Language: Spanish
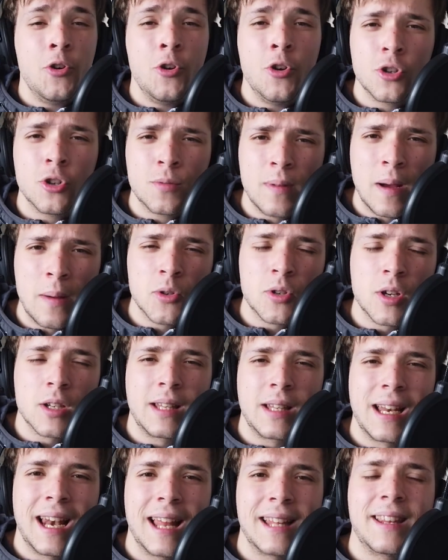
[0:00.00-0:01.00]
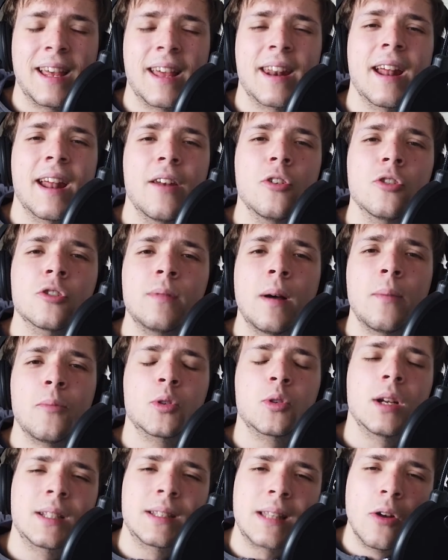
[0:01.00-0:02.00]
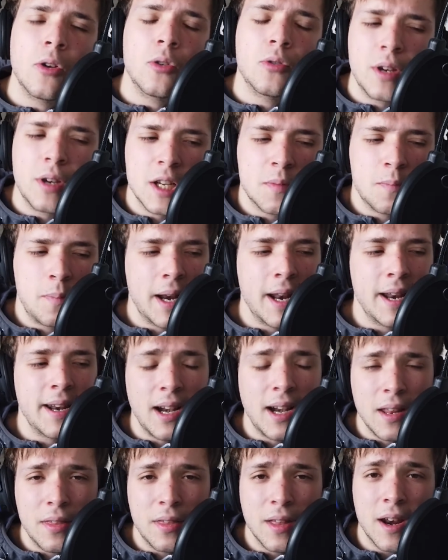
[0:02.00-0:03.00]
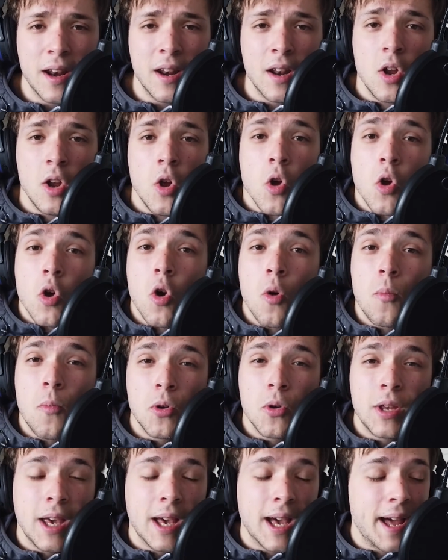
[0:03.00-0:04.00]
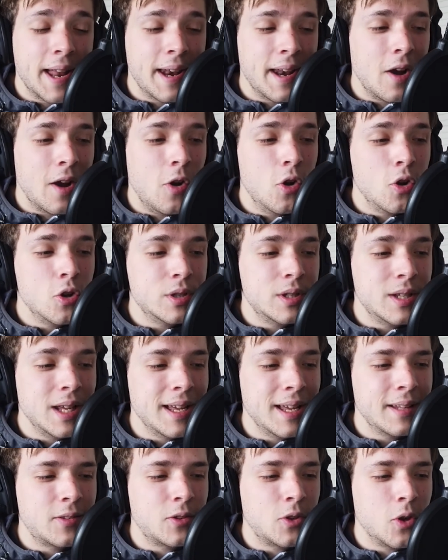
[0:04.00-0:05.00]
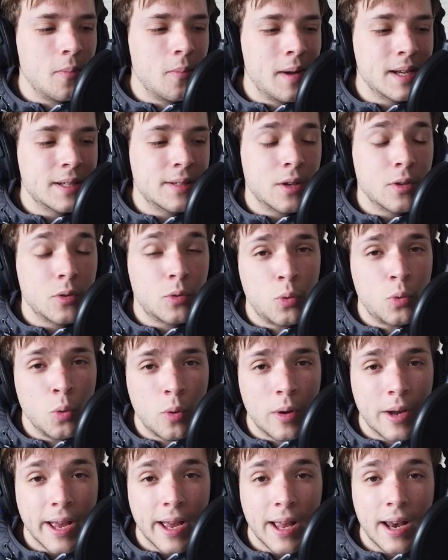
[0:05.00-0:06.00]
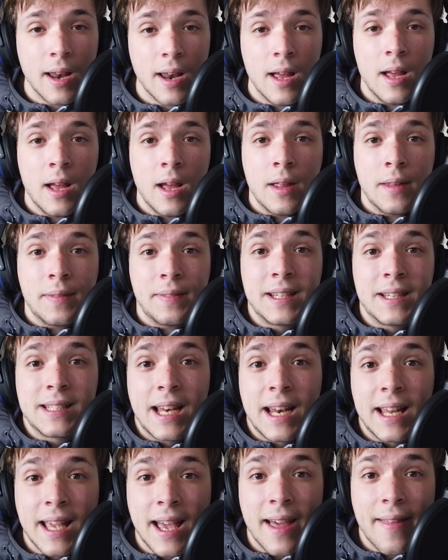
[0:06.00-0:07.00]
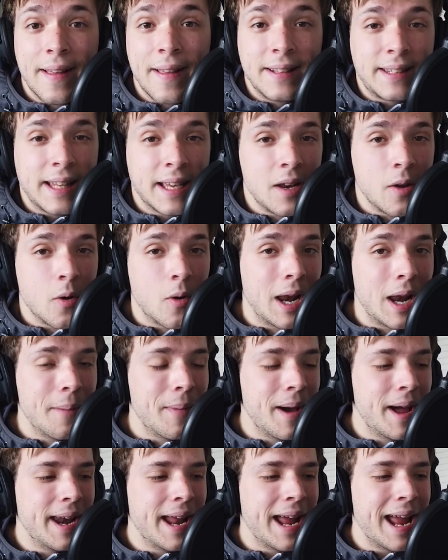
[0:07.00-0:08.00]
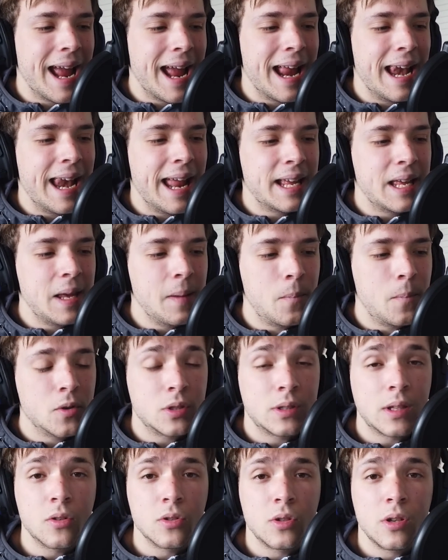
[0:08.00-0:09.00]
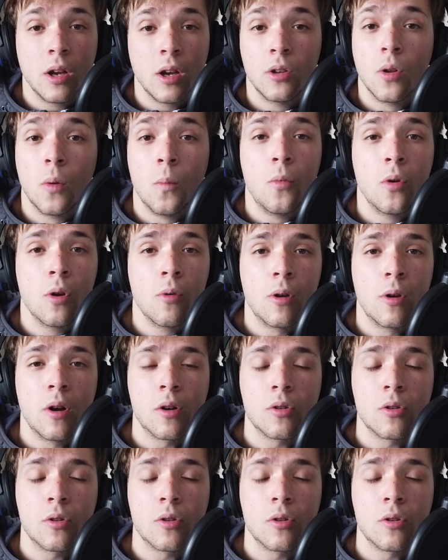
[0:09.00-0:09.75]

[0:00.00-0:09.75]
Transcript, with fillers: Nos vamos hasta Inglaterra, nos vamos hasta Londres para analizar cómo llegan los de Thomas Tuchel. Desde la llegada del técnico alemán, el equipo está consiguiendo muy